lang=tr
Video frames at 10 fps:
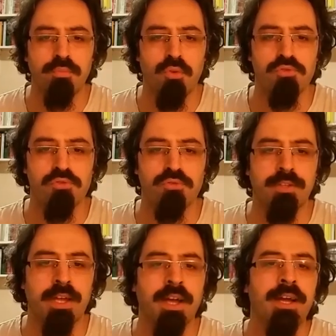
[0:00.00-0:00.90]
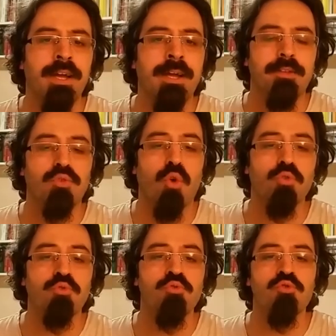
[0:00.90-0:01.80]
boşlukta
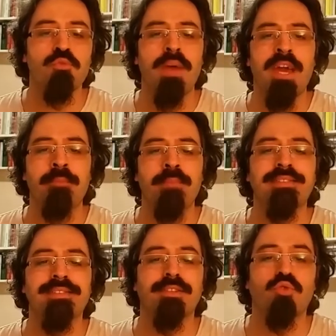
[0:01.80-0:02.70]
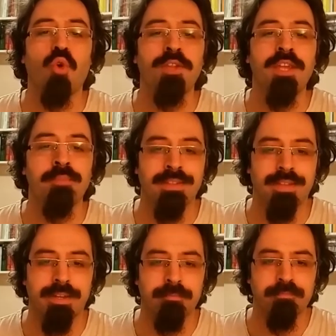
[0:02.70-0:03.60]
4. Mehmet
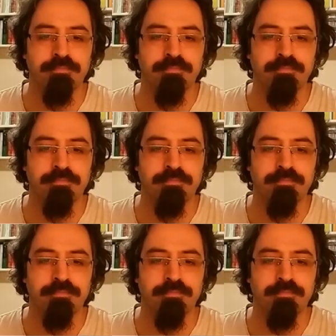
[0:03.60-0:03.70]
döneminde